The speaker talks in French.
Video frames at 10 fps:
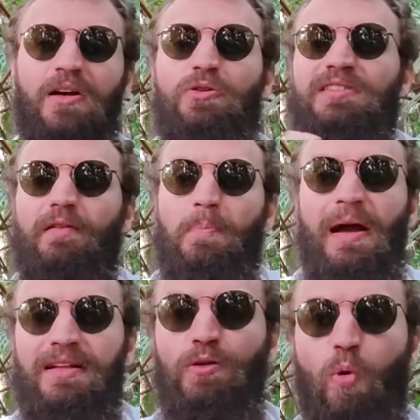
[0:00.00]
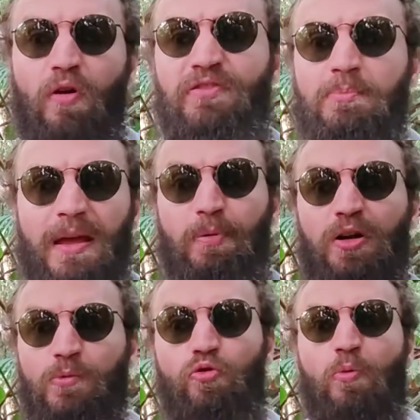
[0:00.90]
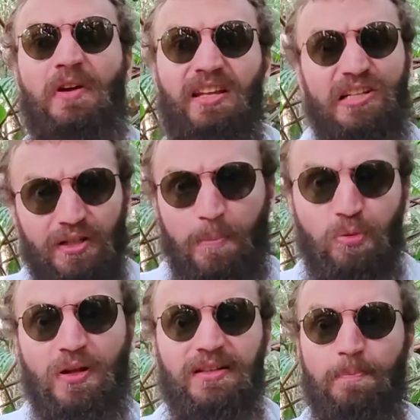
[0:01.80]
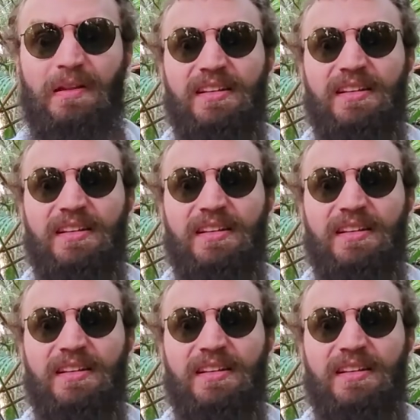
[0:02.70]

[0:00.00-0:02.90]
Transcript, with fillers: que ça va pas être les gros films d'époque lourd Moyen-Âge avec des putains d'épées,